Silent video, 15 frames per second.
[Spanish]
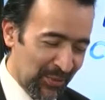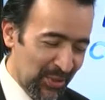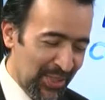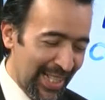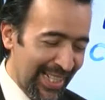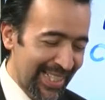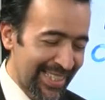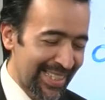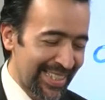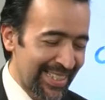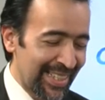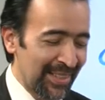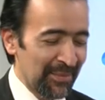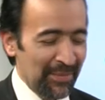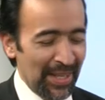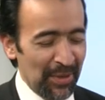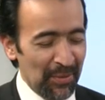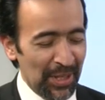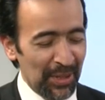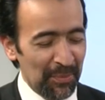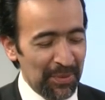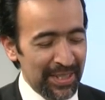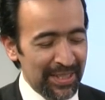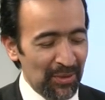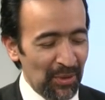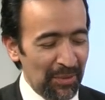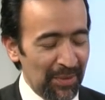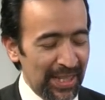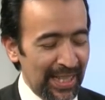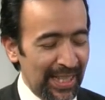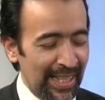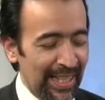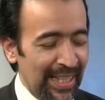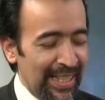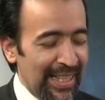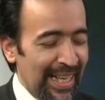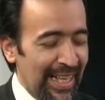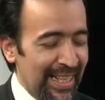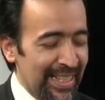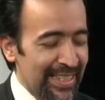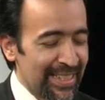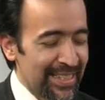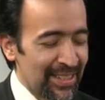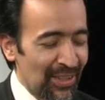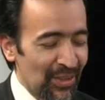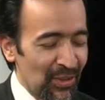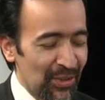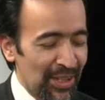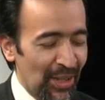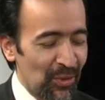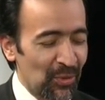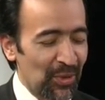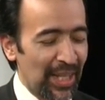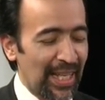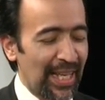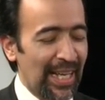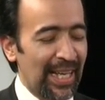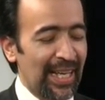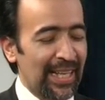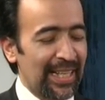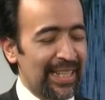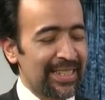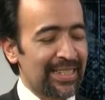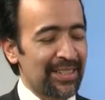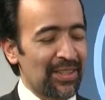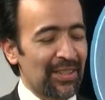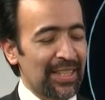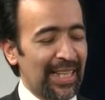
Muchas gracias. Y bueno, pues de igual manera, al licenciado en Contaduría, licenciado en